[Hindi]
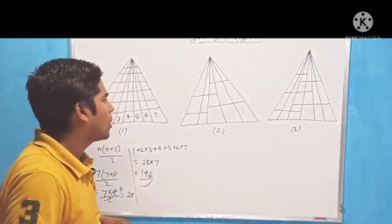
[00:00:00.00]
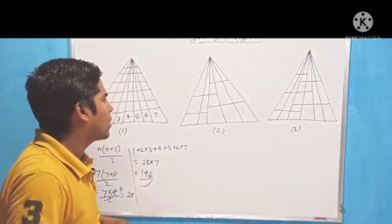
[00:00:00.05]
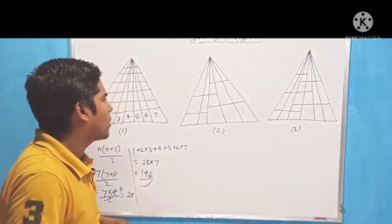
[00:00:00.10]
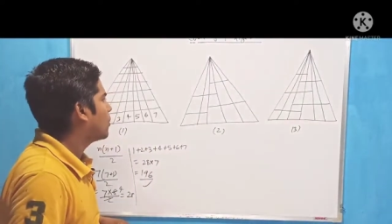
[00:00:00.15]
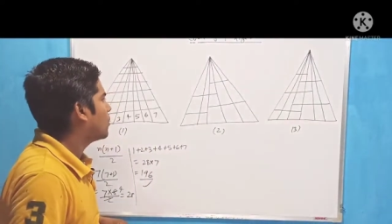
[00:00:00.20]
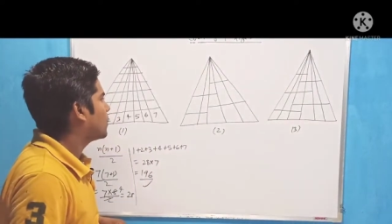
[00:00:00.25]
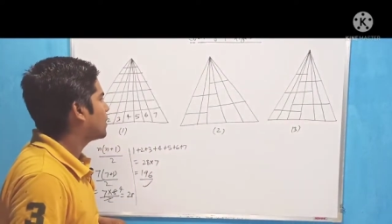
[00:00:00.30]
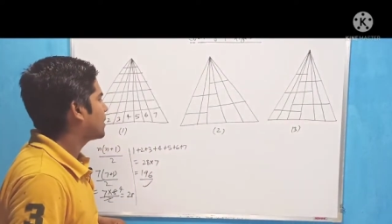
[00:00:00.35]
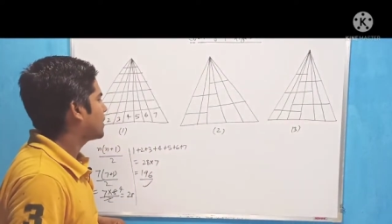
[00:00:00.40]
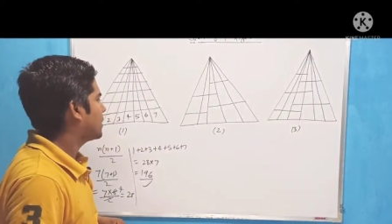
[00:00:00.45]

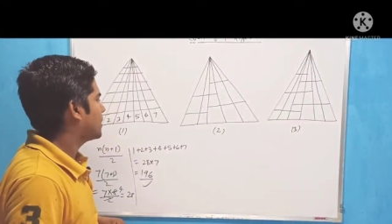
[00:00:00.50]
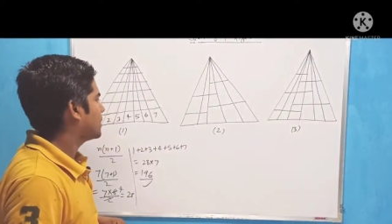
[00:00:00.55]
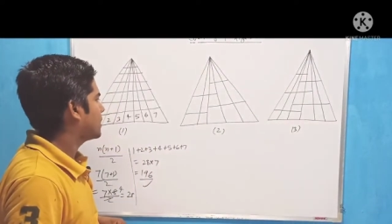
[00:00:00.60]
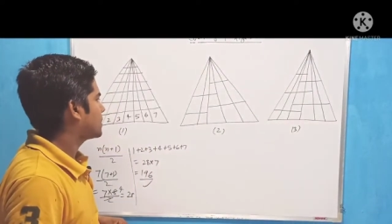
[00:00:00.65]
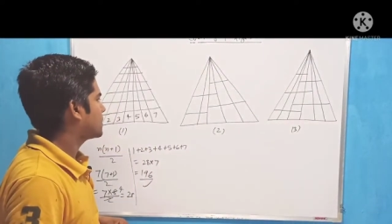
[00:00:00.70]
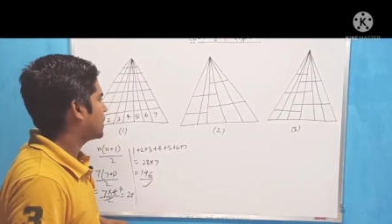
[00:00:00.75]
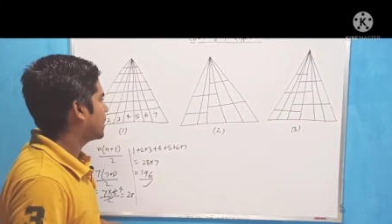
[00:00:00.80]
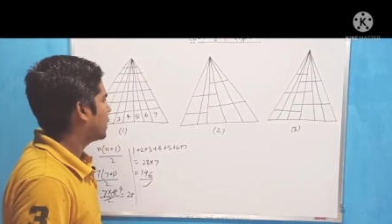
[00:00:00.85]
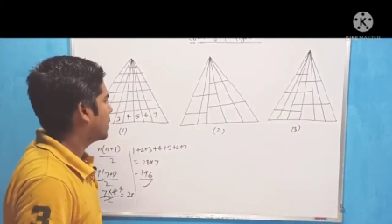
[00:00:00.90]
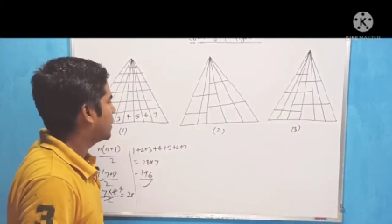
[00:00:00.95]
काउंट किया
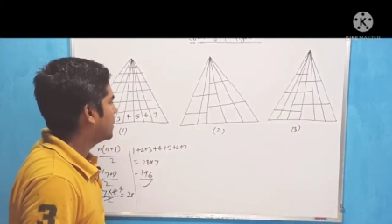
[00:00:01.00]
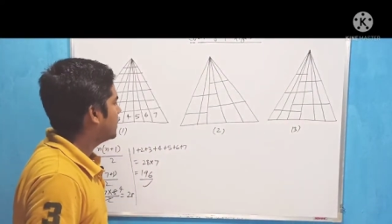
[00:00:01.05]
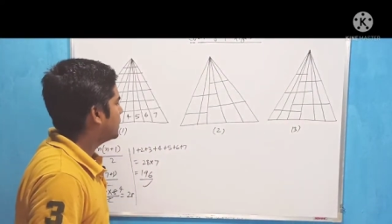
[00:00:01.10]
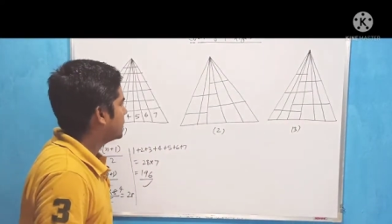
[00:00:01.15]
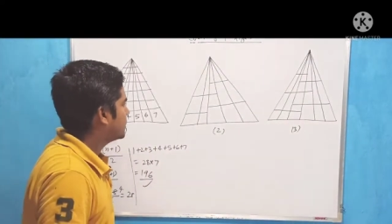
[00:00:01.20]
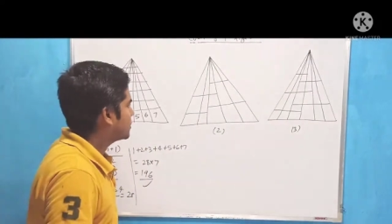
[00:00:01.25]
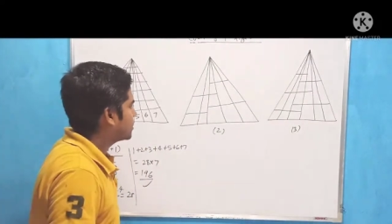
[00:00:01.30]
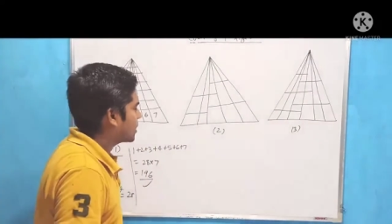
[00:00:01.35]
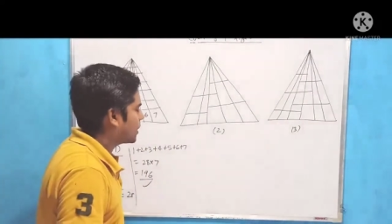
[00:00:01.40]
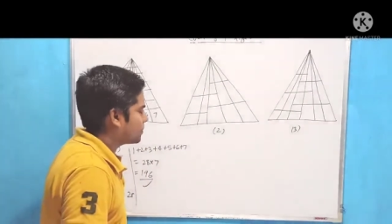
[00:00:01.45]
जाता है
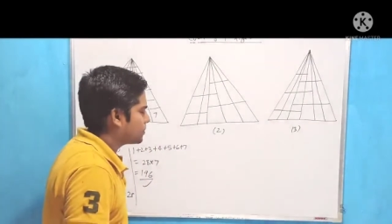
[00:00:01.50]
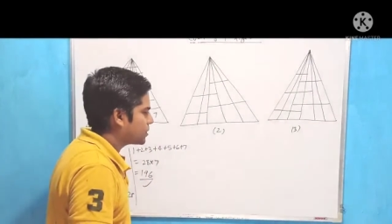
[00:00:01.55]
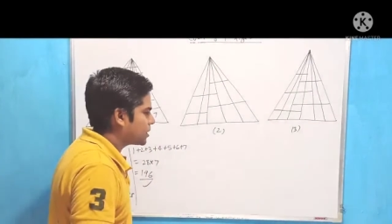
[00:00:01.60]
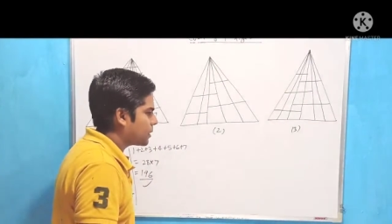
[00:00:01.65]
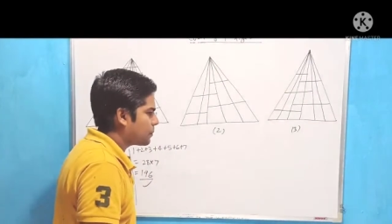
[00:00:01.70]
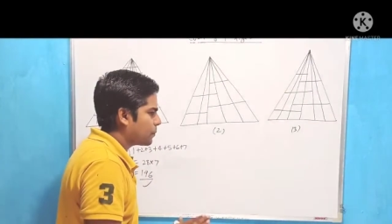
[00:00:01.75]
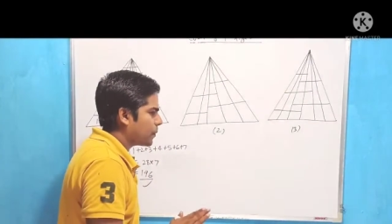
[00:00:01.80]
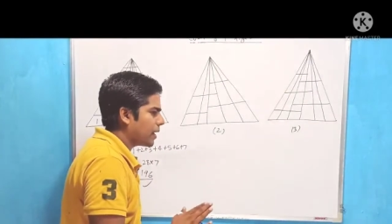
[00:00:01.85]
सबसे